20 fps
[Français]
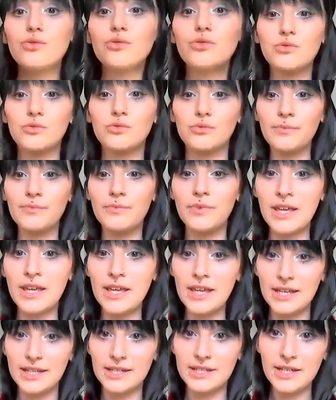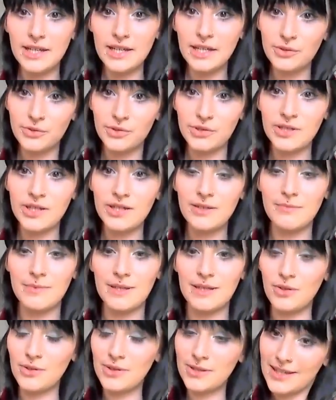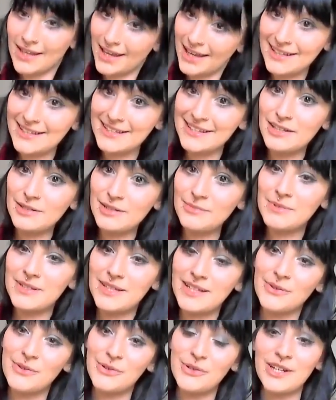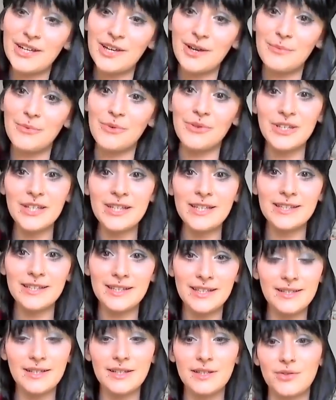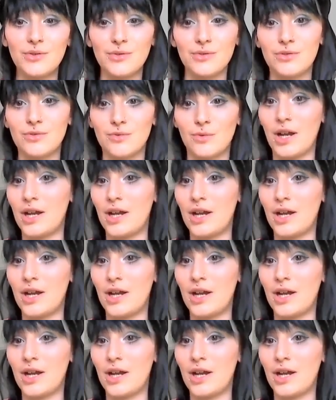non, non. J'ai utilisé une méthode très simple, c'est que j'ai commandé des extensions.